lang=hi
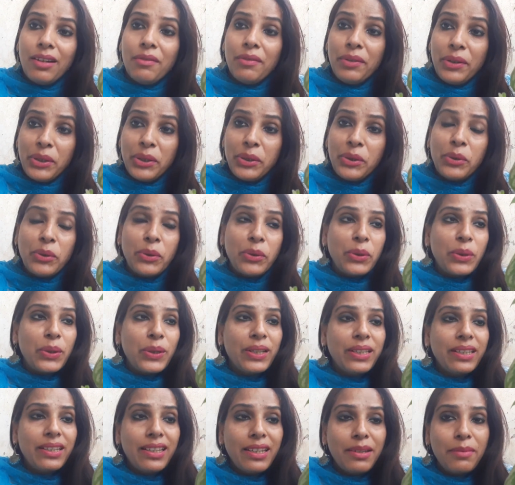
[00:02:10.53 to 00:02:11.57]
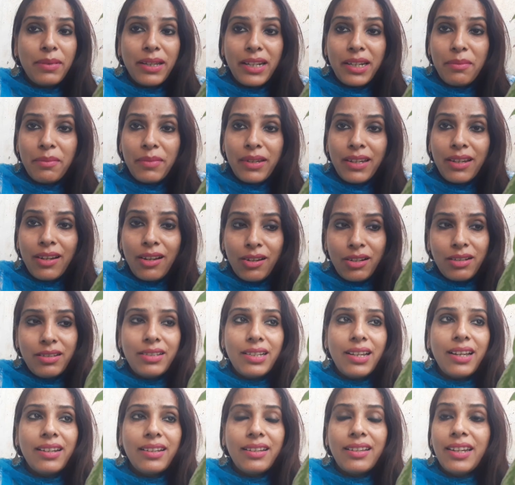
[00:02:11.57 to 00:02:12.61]
वीडियो और इसके बारे में और
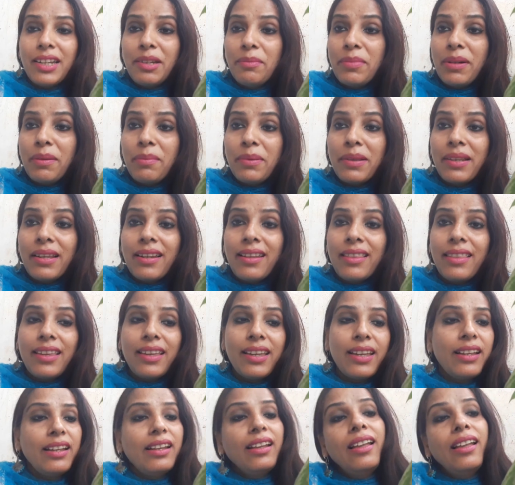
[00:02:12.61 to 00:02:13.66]
जानकारी प्राप्त करते हैं